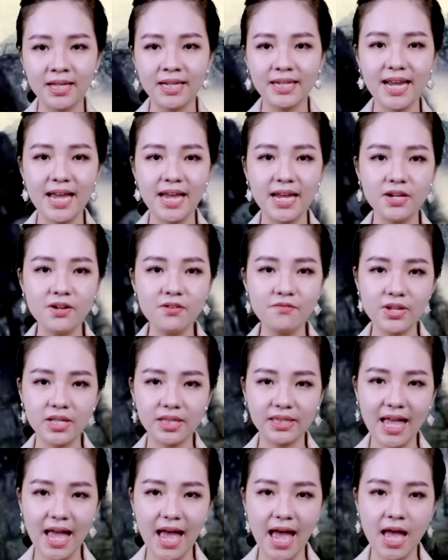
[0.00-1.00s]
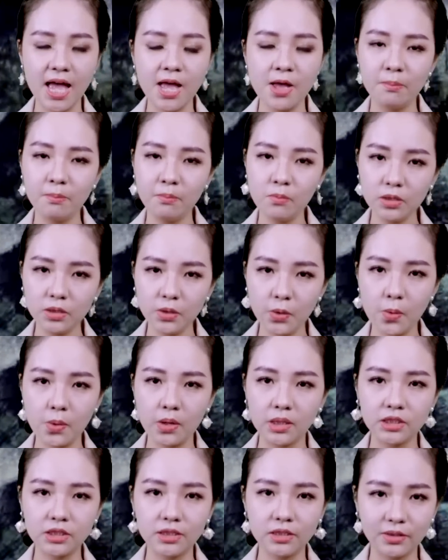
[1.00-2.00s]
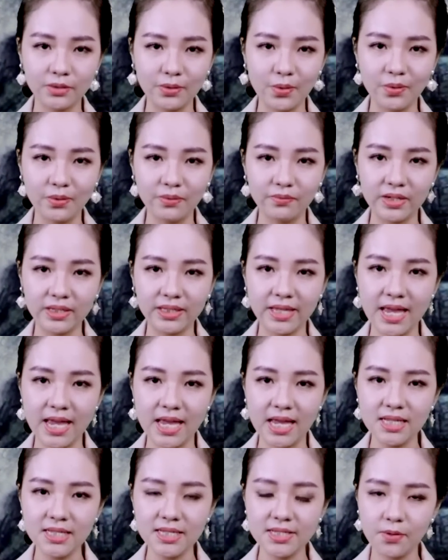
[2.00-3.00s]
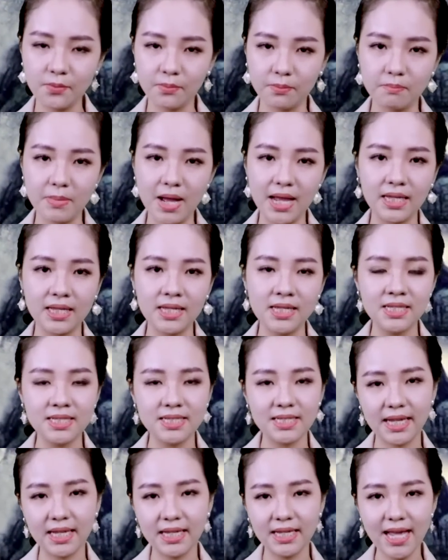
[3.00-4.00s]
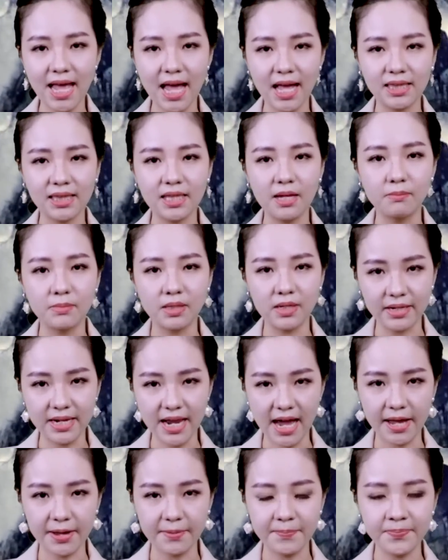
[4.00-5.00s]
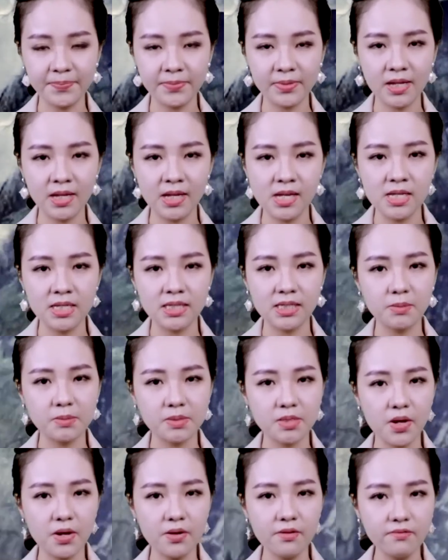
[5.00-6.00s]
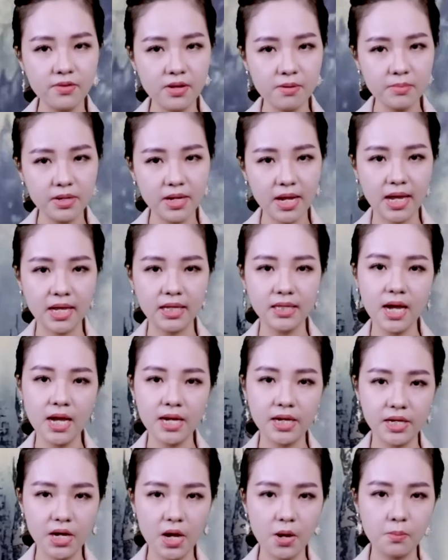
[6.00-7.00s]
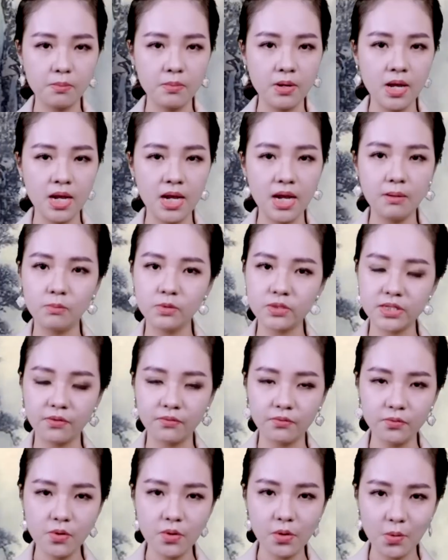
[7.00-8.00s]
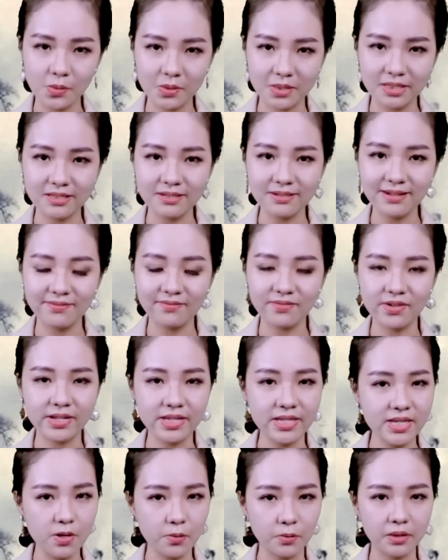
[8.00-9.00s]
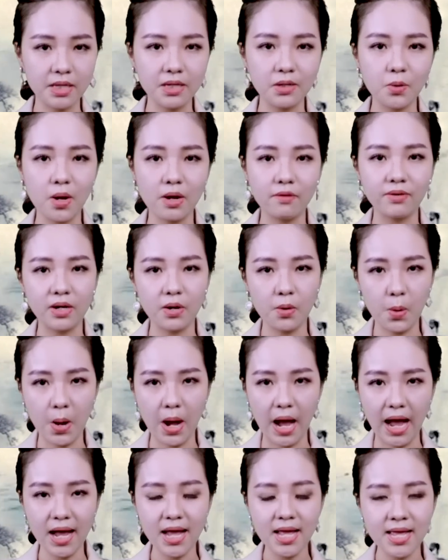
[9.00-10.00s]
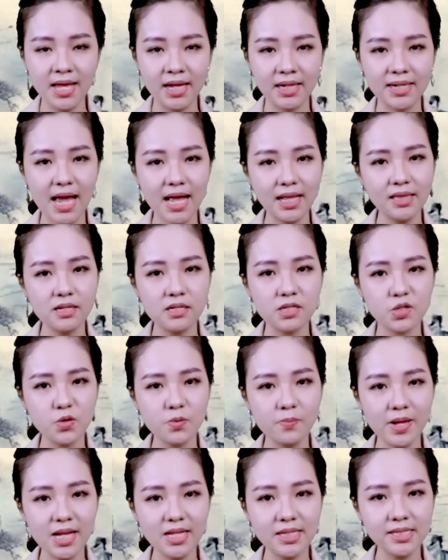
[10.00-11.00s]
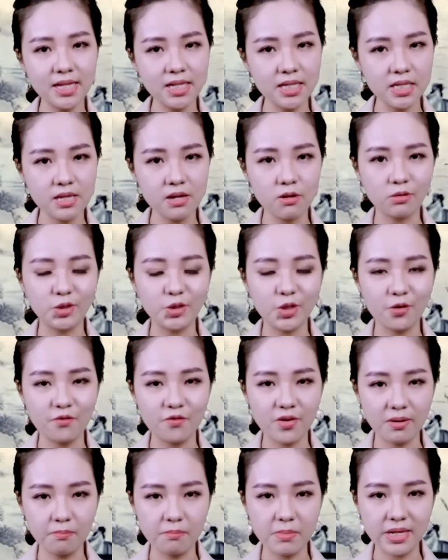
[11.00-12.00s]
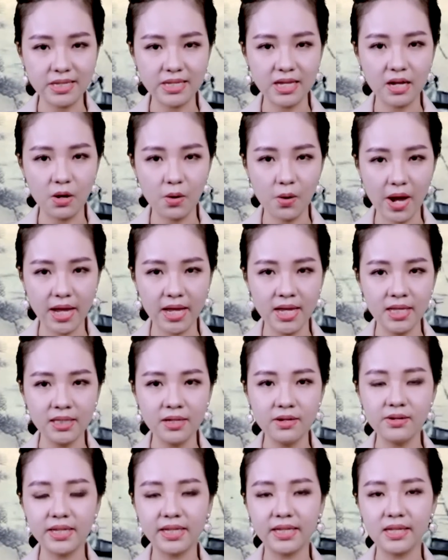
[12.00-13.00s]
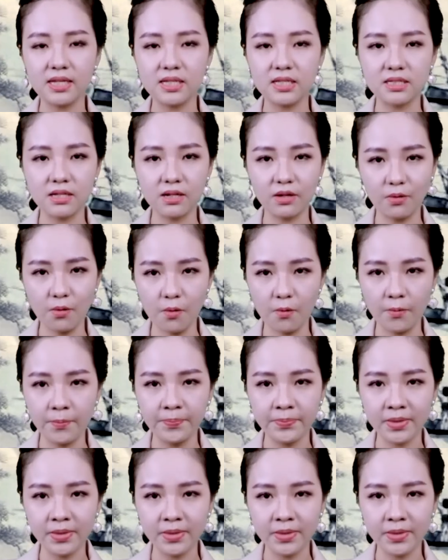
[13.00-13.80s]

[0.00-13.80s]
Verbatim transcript: Này nước Việt ta, muôn thuở trường tồn với thế rồng bay, sánh ngang tầm thời đại. Dòng dõi Viêm Đế Thần Nông là một dòng vua cổ xưa với nhiều tinh hoa văn hóa, đã từng giúp ích rất nhiều cho văn minh nhân loại thời kỳ sơ cổ.